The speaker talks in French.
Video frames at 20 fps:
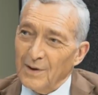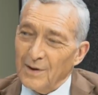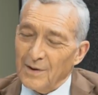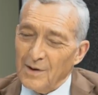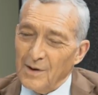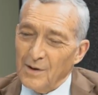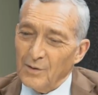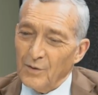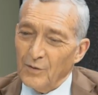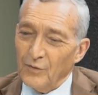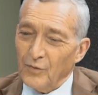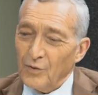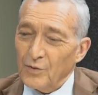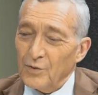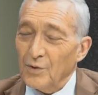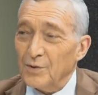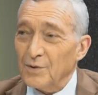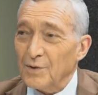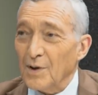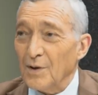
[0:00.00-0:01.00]
qu'il ne faut
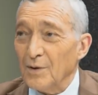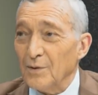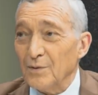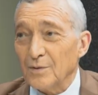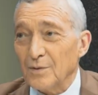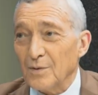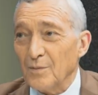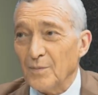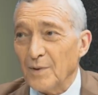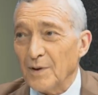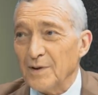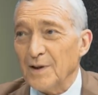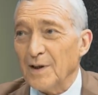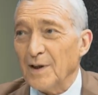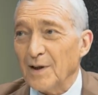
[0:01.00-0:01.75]
de temps à une compagnie